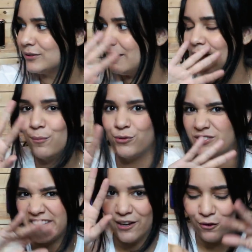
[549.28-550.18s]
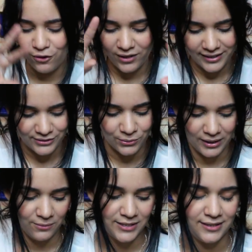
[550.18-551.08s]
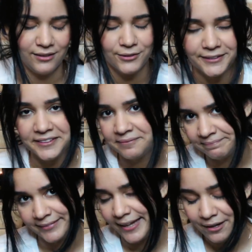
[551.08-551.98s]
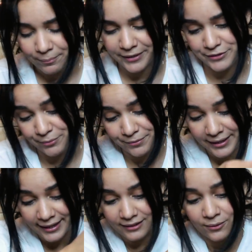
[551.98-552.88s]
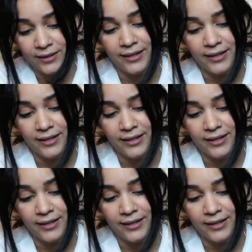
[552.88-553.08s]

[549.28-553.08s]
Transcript: costaba como 5 dólares o algo así. Entonces era un precio muy barato.